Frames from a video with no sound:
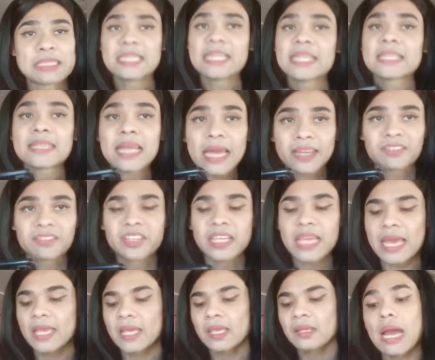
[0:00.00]
ने तारीफ किया
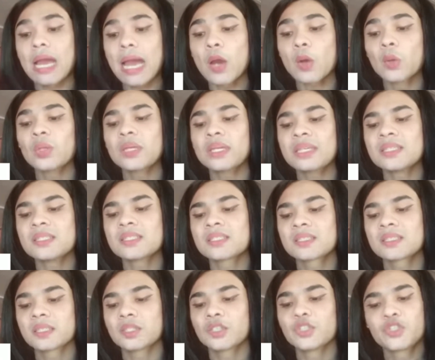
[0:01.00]
है हाउ इज
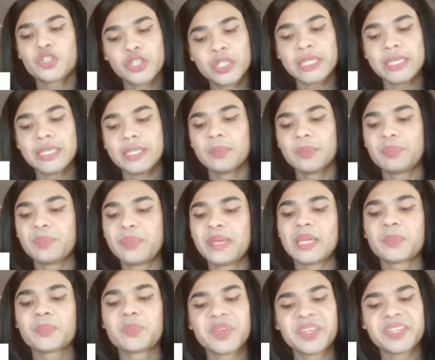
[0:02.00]
शी
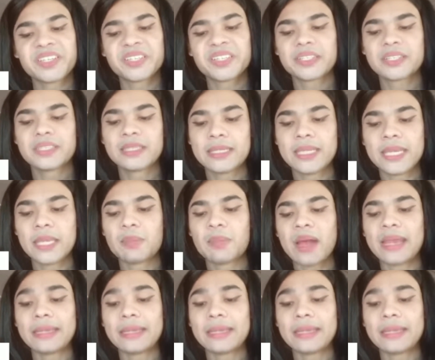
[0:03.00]
बींग प्रिटियर डे बाई